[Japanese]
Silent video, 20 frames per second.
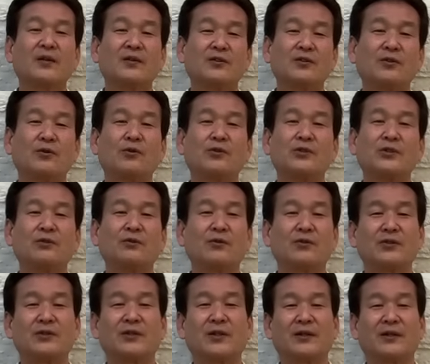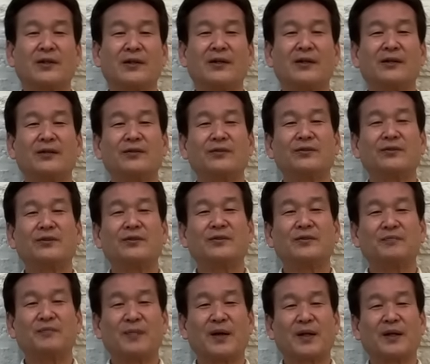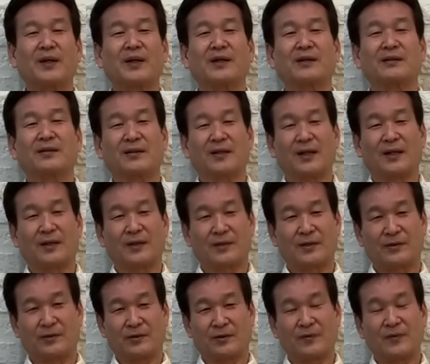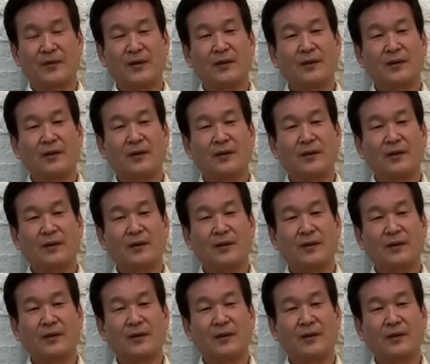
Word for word: 自己申告しなきゃ永久にバレなかったような話を